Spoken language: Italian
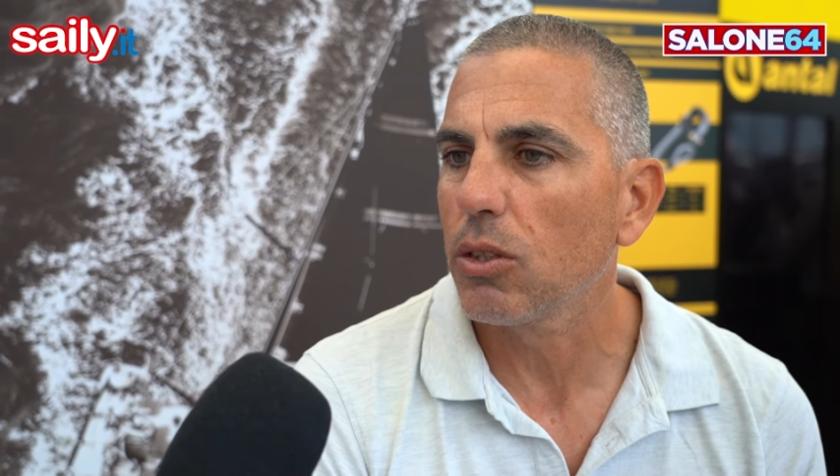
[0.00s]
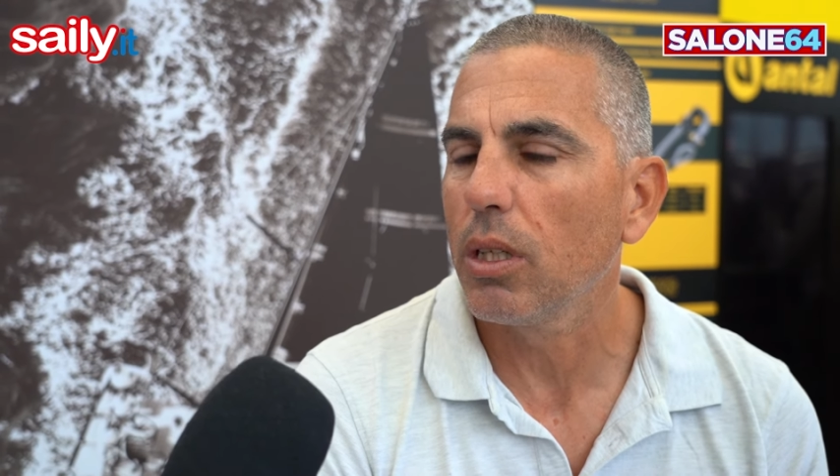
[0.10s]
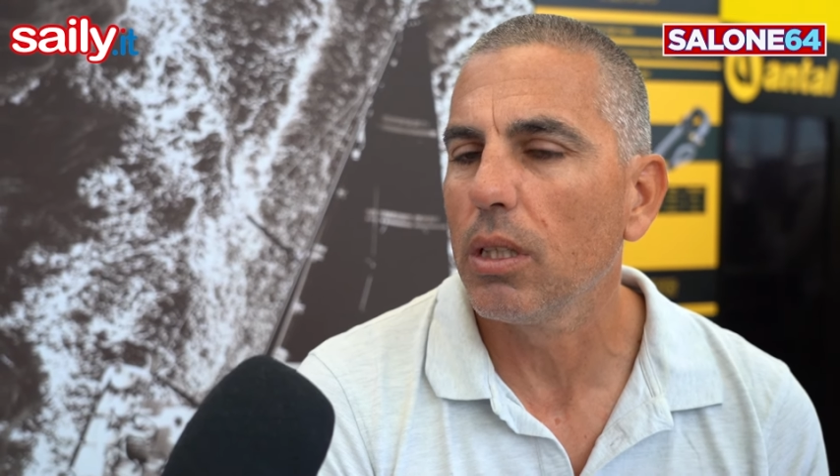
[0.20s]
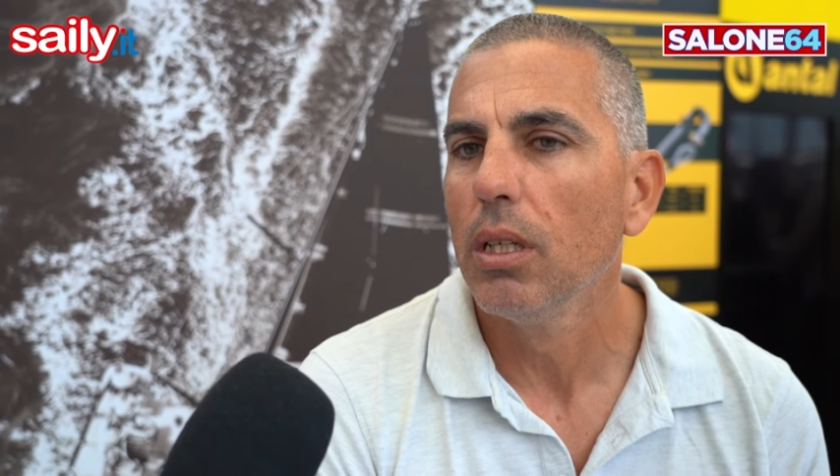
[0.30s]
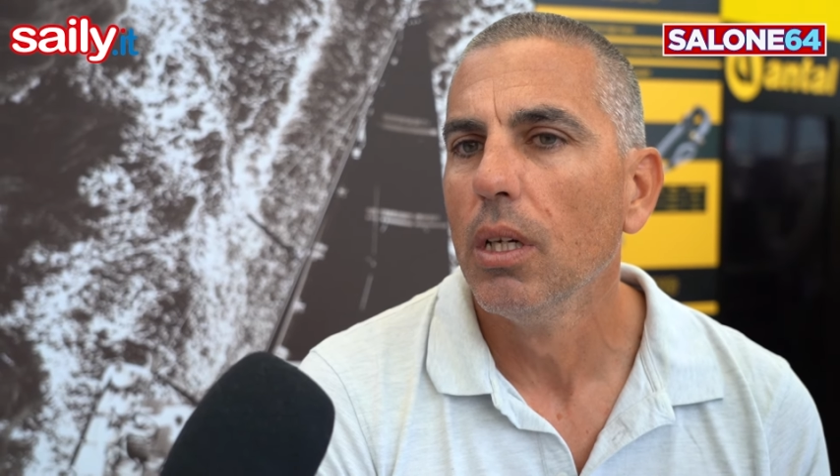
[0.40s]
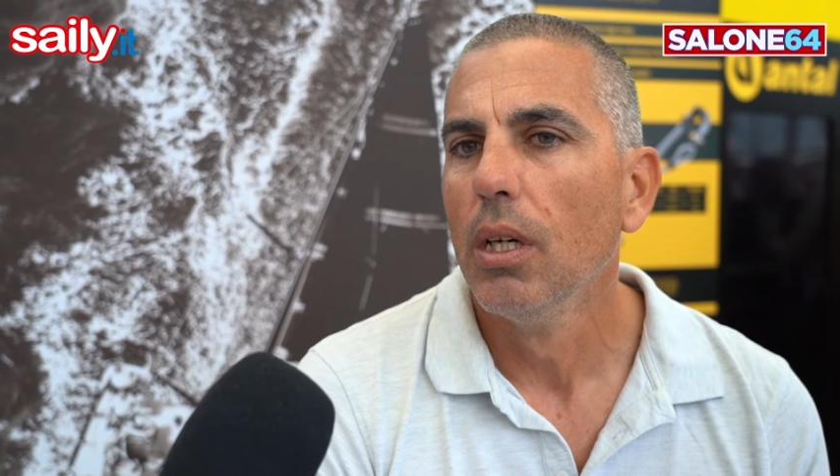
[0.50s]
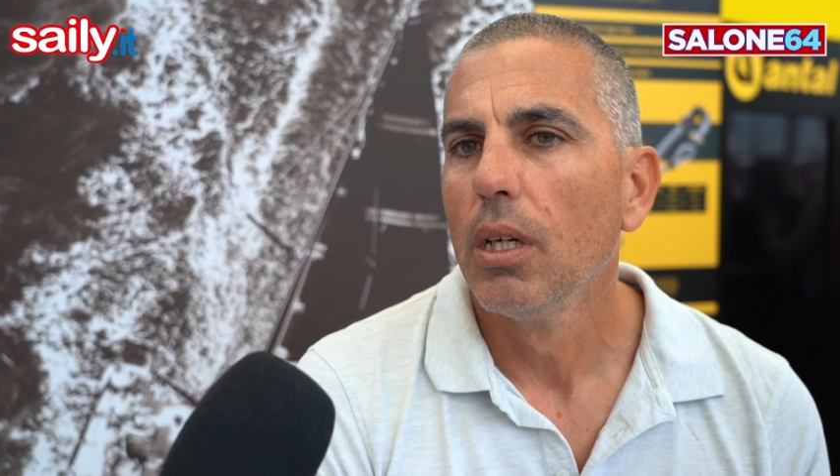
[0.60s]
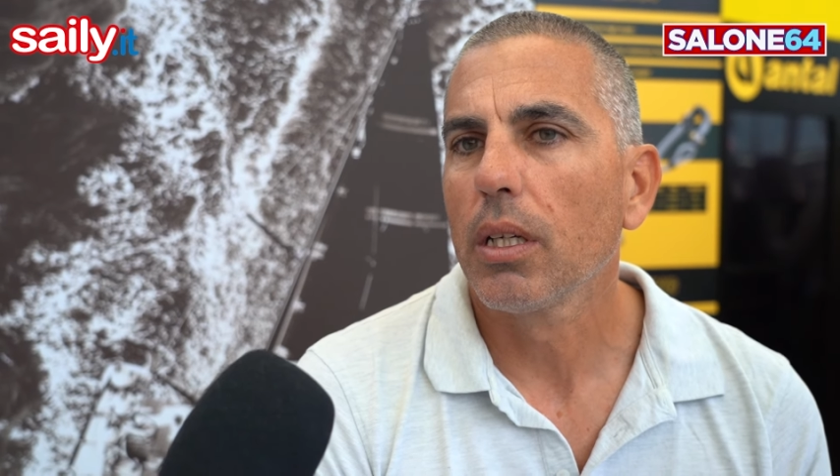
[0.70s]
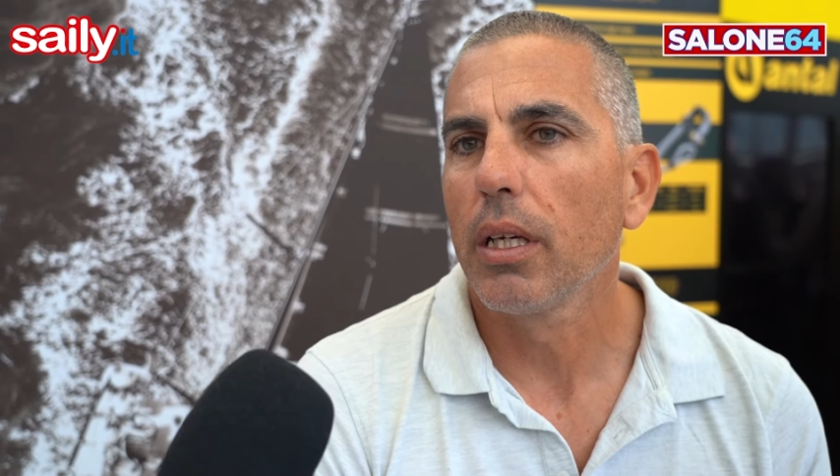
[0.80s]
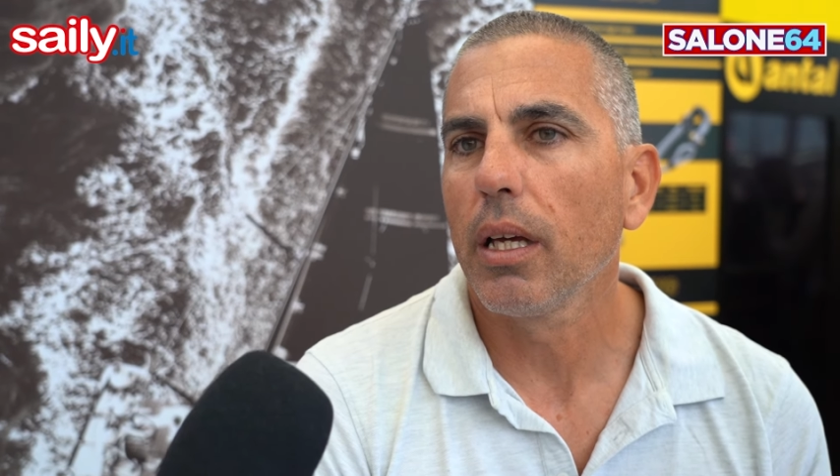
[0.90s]
cioè
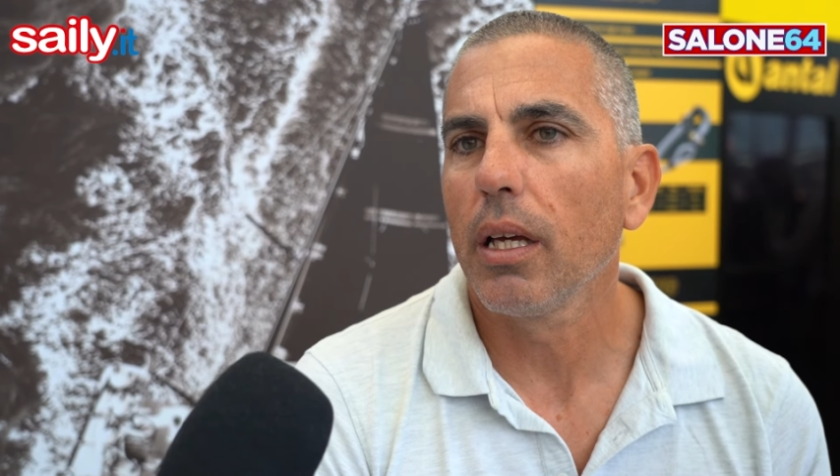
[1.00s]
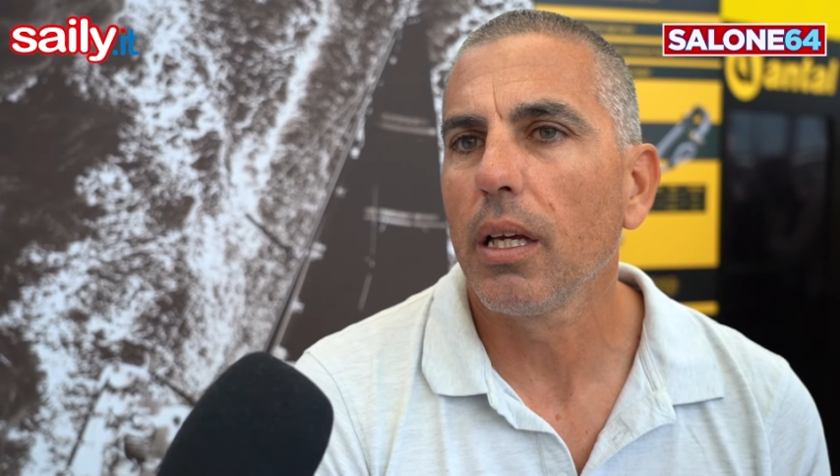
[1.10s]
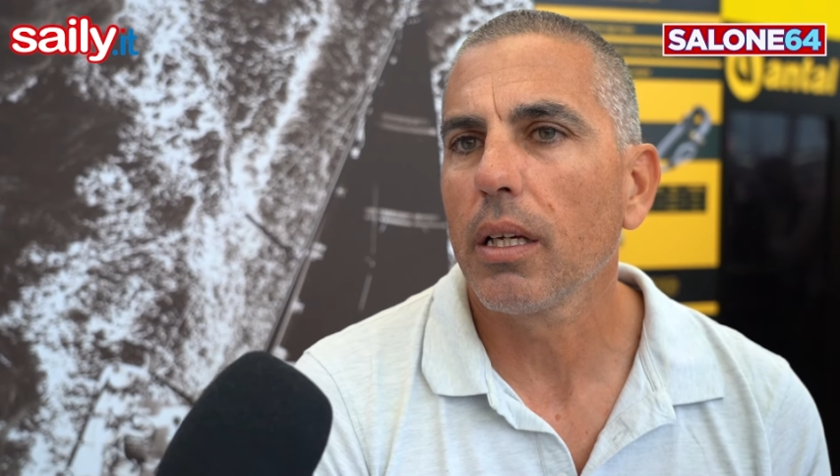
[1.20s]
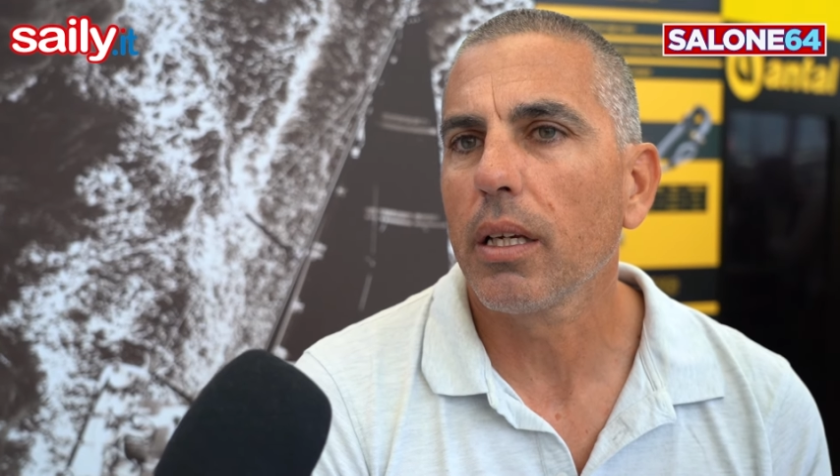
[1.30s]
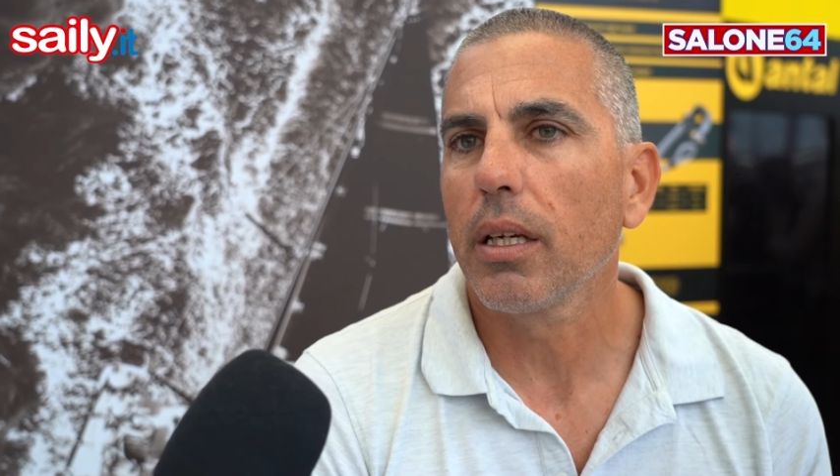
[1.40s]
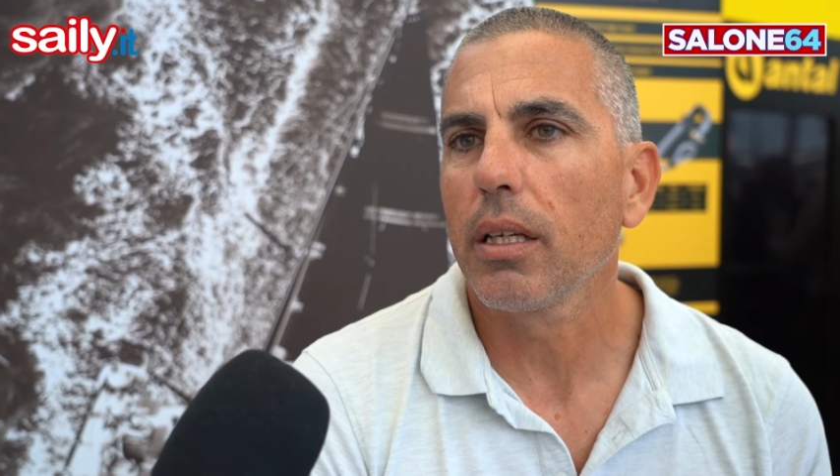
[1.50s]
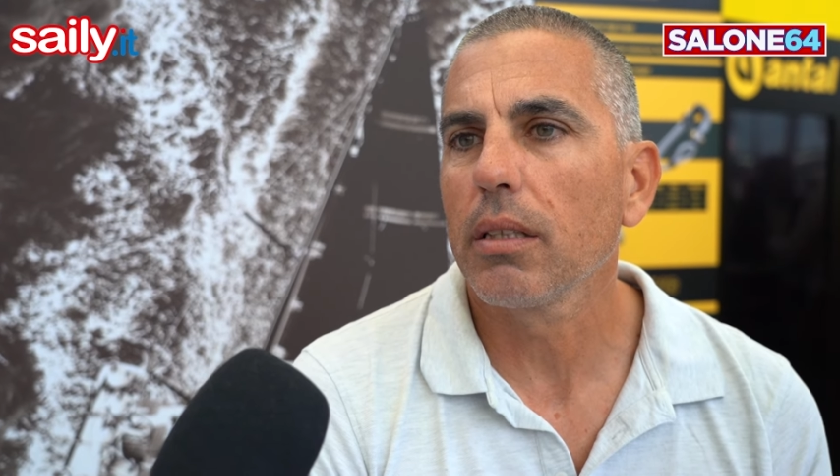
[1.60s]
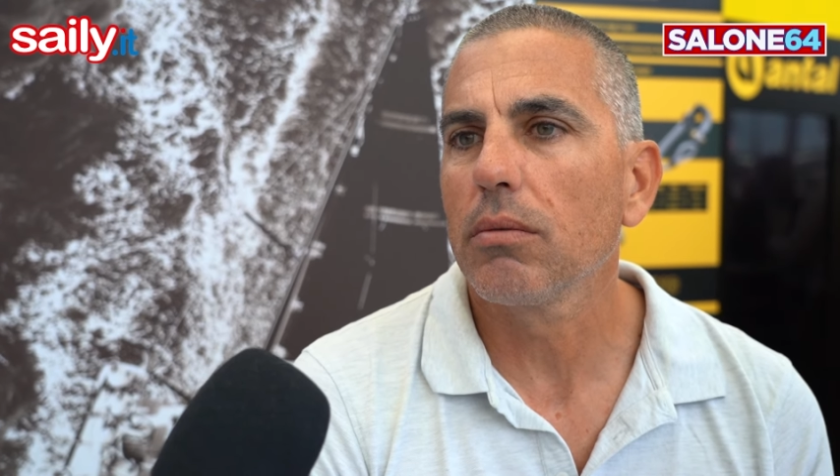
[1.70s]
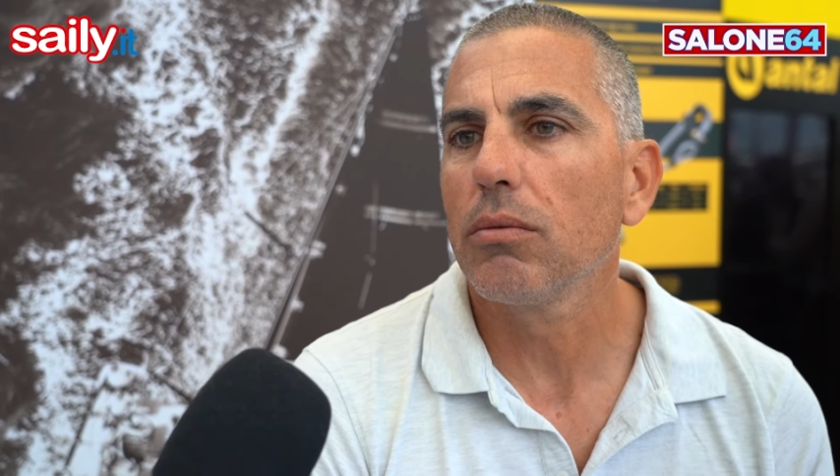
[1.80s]
che, che